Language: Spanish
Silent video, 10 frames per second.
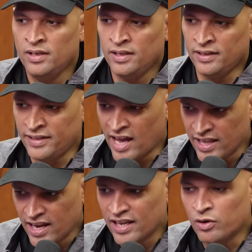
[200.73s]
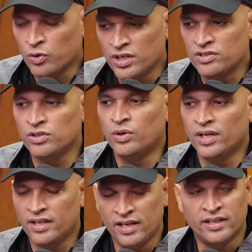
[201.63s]
dadas las
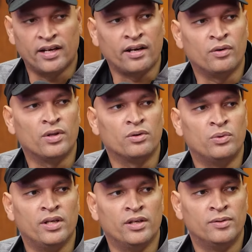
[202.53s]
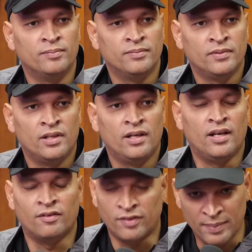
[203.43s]
condiciones del terreno de juego,
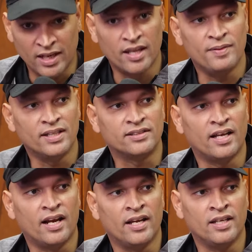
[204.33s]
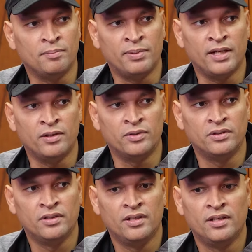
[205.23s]
la familia debía estar ahí, pero
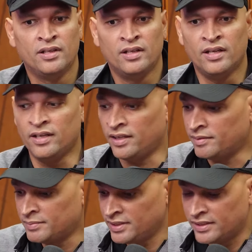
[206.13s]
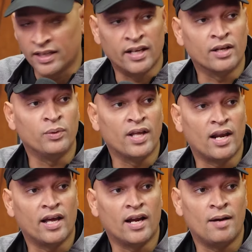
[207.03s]
eh, si se quiere cuidar
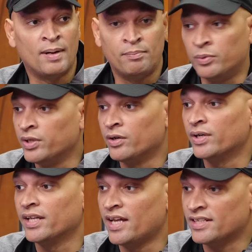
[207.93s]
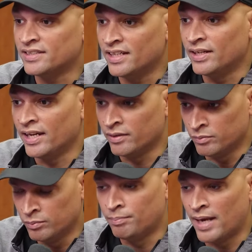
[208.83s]
la grama, pudieron quedarse
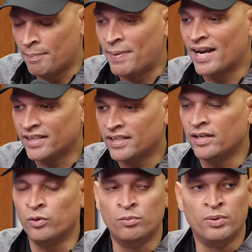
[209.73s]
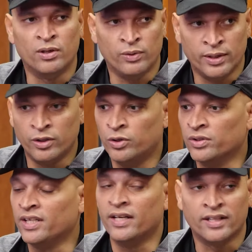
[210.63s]
una parte del grupo, incluyendo
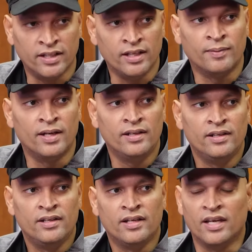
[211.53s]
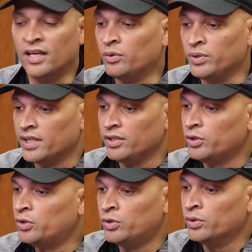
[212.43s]
directiva,
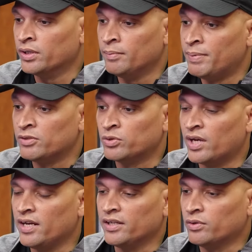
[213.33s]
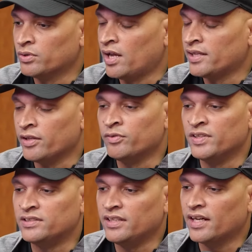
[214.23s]
incluyendo de personal, incluso hasta de
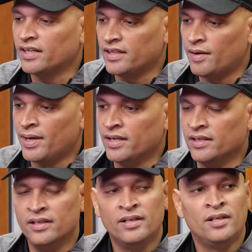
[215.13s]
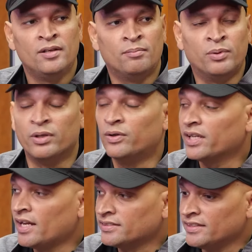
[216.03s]
oficina que estaba ahí, pudieron
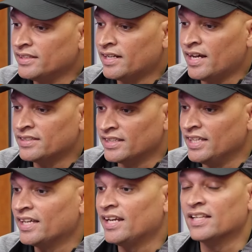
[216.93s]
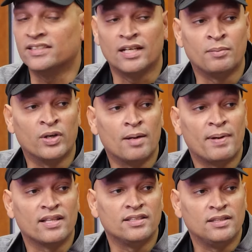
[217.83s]
quedarse detrás y que en la ceremonia
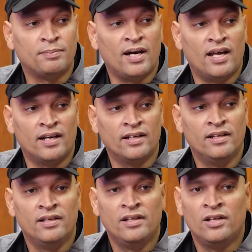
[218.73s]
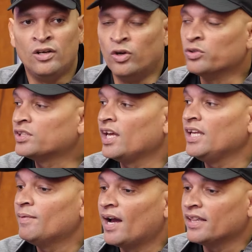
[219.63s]
participaran los que
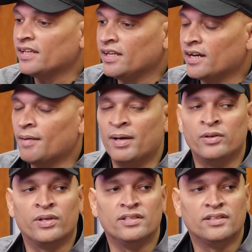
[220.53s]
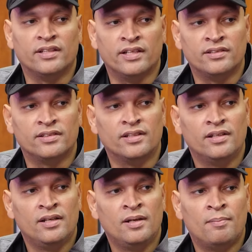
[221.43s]
iban a tener la mayor incidencia.
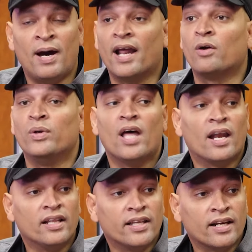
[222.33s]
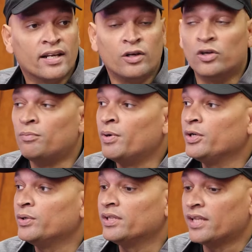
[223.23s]
Tú sabes que yo... el terreno como
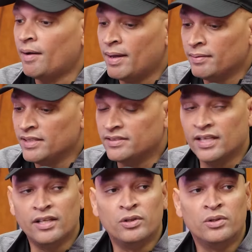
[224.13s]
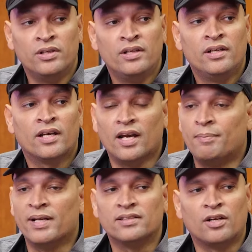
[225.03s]
ellos estaban diciendo que la
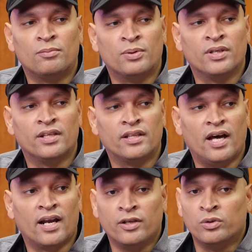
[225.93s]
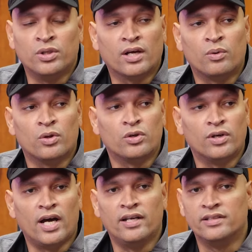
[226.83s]
prensa no podía estar. Y yo estoy de acuerdo
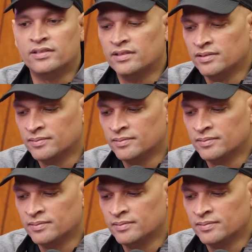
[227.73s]
con Alex.